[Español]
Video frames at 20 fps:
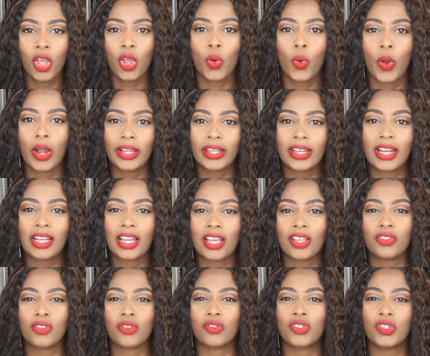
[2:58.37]
cuáles eran
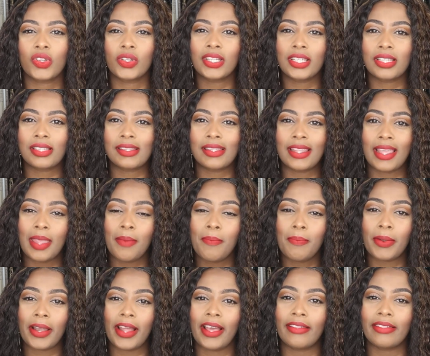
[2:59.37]
las opciones de
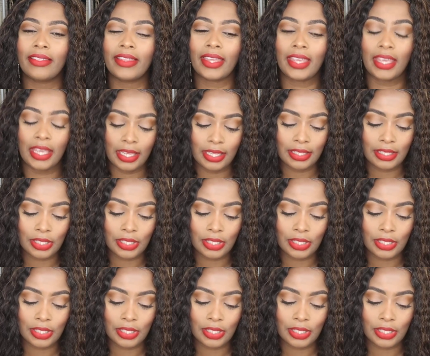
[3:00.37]
implante, que